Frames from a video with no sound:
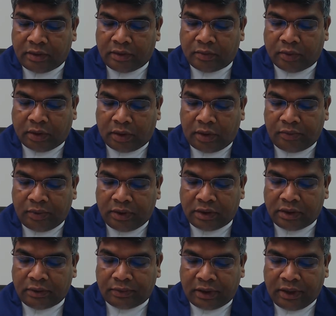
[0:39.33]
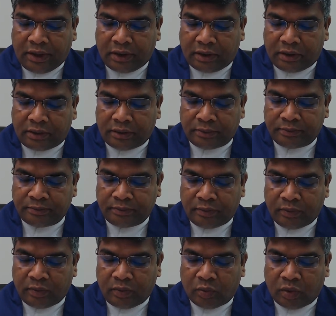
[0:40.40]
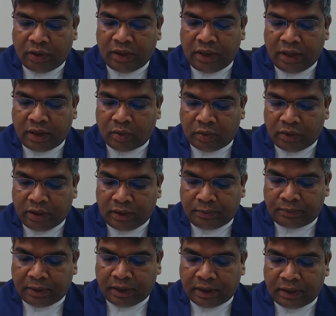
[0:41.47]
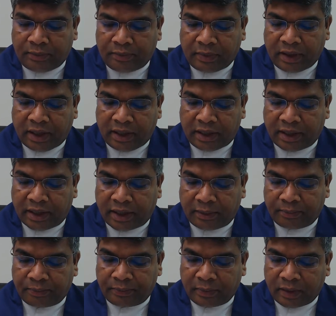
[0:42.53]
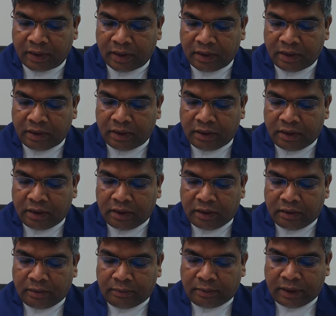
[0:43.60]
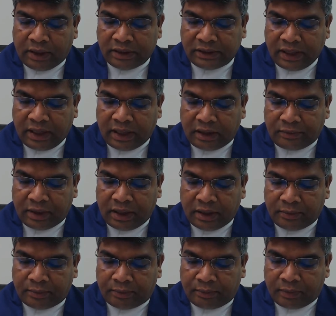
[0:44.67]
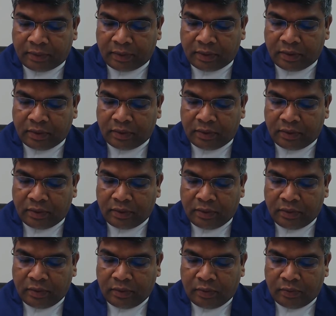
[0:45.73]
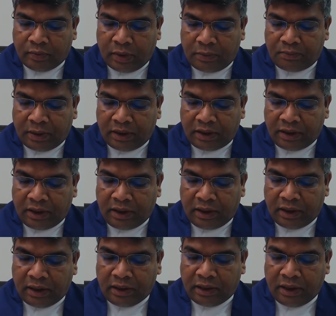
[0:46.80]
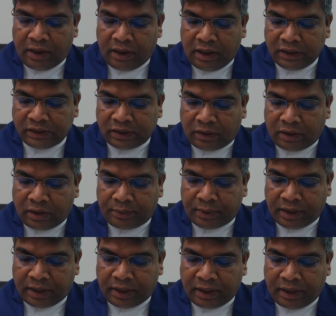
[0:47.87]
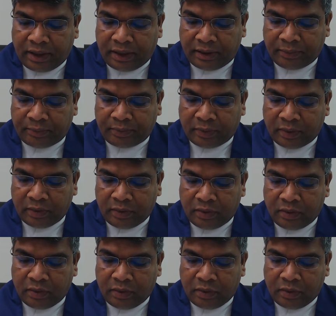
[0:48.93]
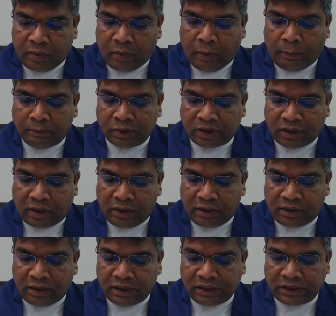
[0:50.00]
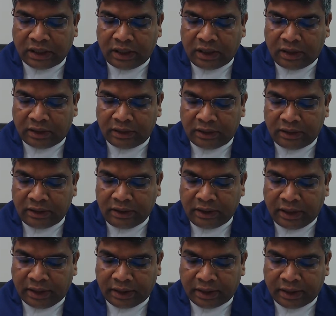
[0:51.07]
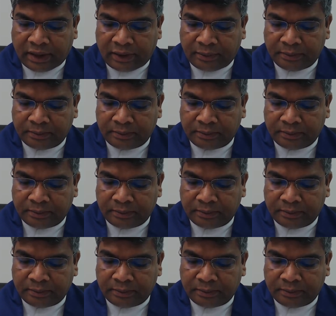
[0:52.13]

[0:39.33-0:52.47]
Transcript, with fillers: வாழ்வுக்கு வழிகாட்டும் ஒளியை கொண்டிருப்பார் என்றார் பரிசெயர் அவரிடம் உம்மை பற்றி நீரே சான்று பகர்கிறீர் உம் சான்று செல்லாது என்றனர்